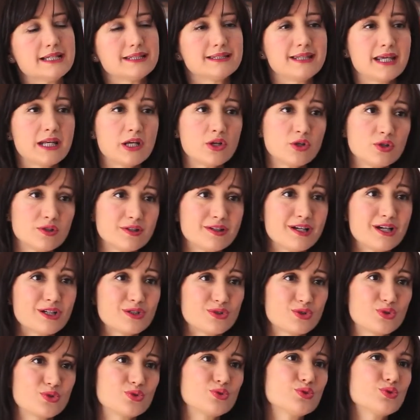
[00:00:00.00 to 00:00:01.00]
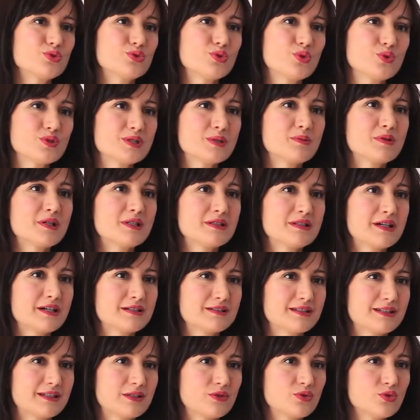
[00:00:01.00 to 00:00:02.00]
Genel olarak şu son
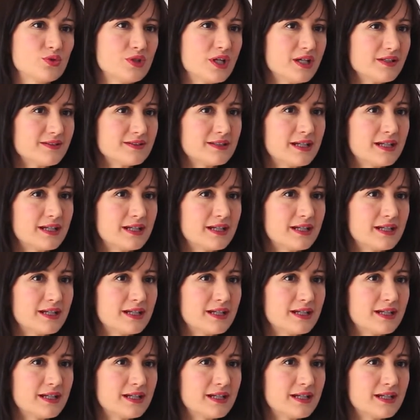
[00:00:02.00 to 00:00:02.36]
zamanlardaki dünya